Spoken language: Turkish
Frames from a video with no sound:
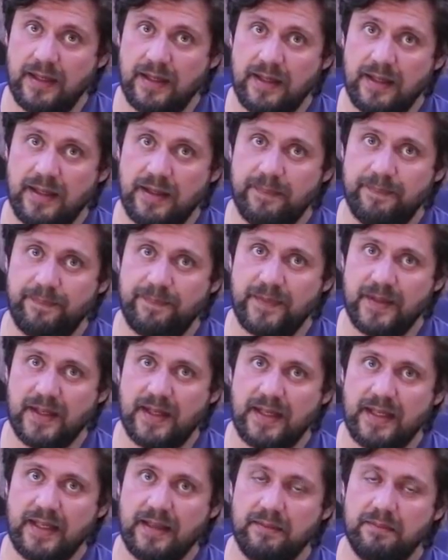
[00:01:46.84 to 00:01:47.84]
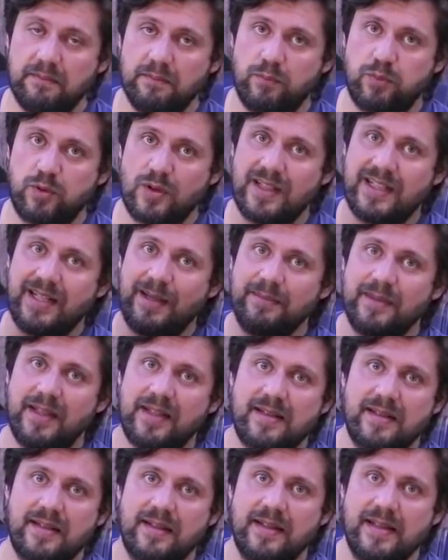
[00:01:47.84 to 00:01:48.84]
e, hani bu
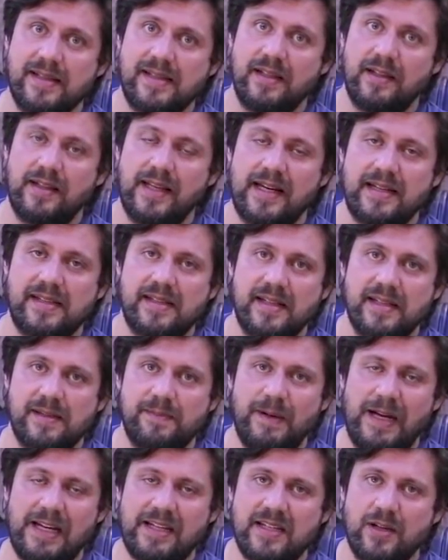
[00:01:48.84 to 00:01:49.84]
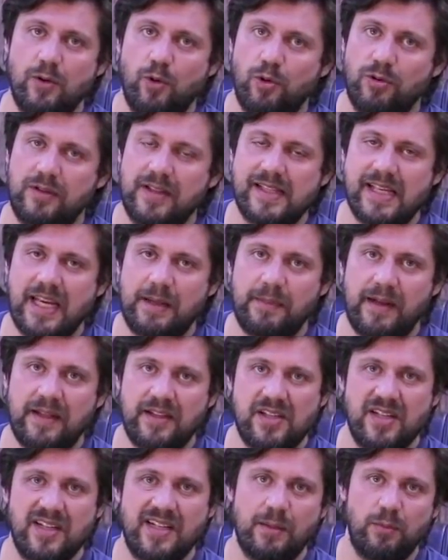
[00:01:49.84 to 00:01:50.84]
rakamlar nasıl derseniz bence orta
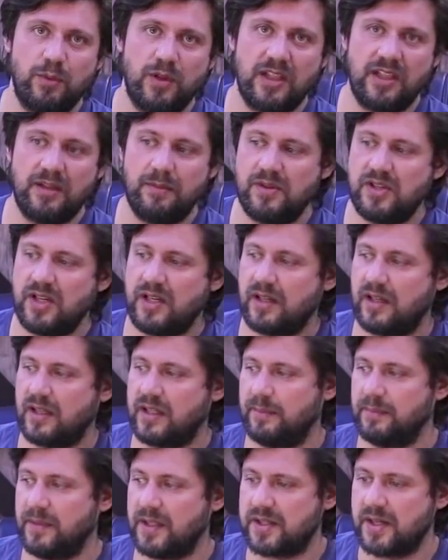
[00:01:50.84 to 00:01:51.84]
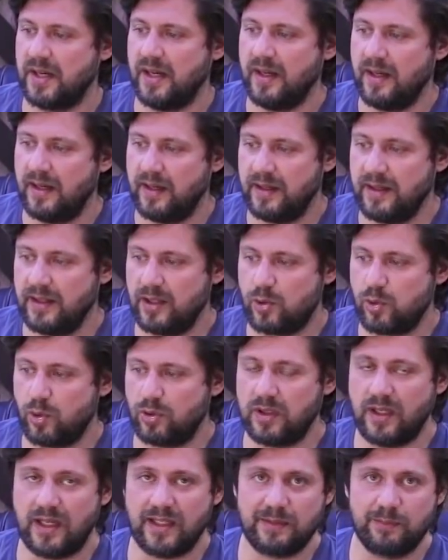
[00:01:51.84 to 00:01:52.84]
segment için kabul edilebilecek rakamlar. E,
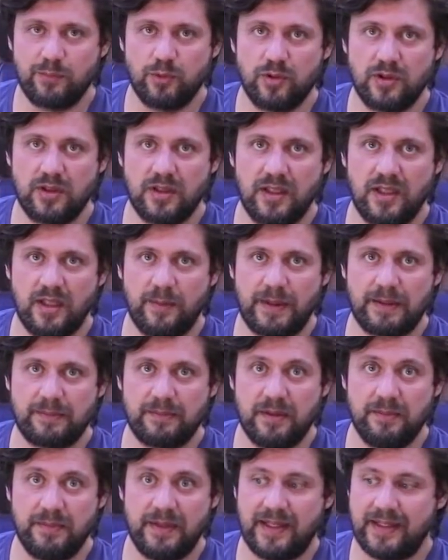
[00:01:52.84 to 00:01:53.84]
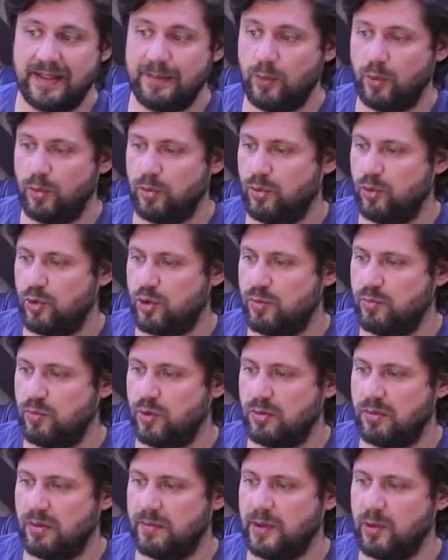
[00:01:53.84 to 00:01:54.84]
çok da artık bunları abartmanın bir anlamı olduğunu
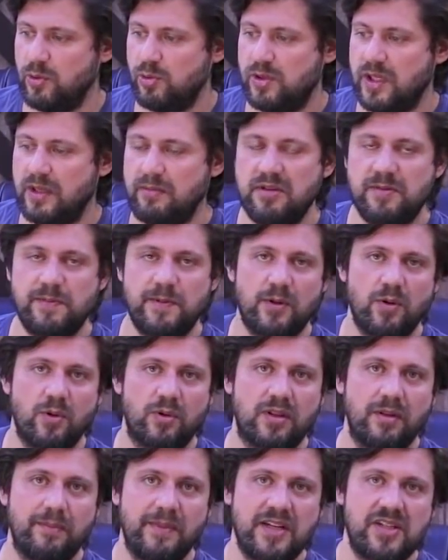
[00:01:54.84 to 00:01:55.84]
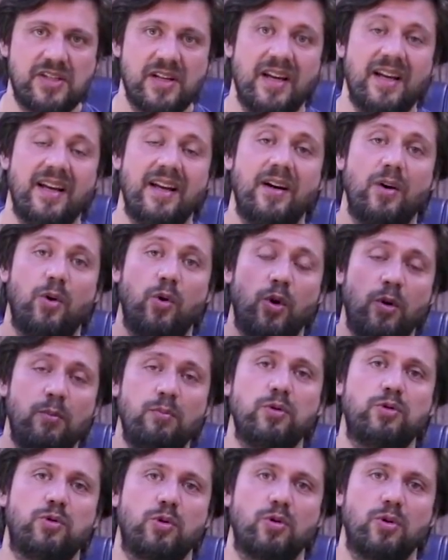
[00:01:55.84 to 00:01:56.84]
düşünmüyorum ama %71.5
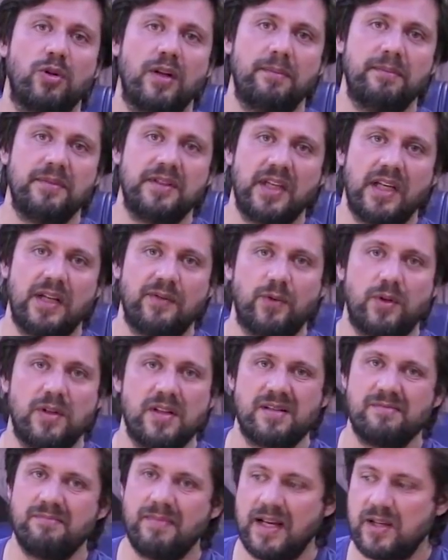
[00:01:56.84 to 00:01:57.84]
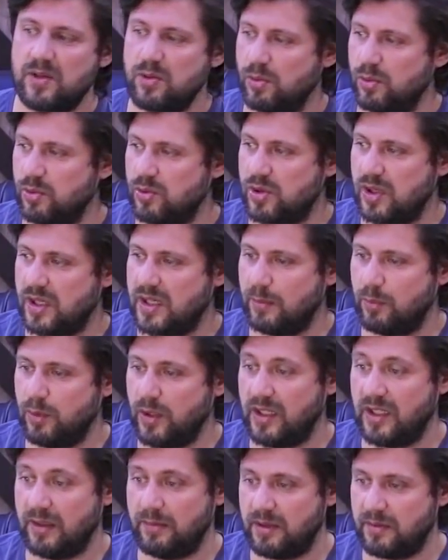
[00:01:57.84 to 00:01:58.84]
home butonu olan bir telefon için bence oldukça kabul
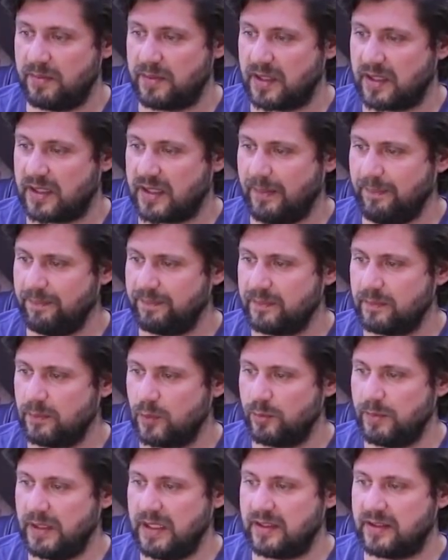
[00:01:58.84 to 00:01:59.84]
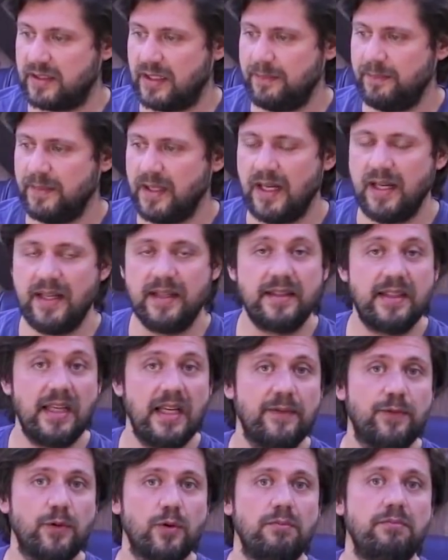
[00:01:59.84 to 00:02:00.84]
edilebilir bir rakam. Bunu belirtelim.
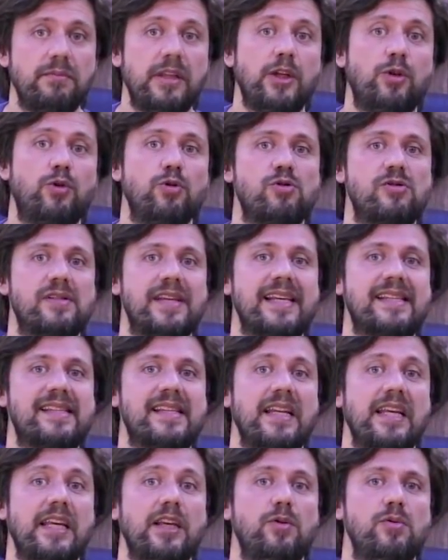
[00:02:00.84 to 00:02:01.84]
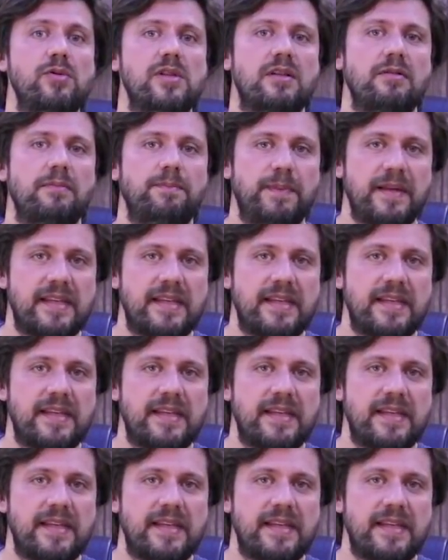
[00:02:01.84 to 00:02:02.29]
Telefonun 1280'e 720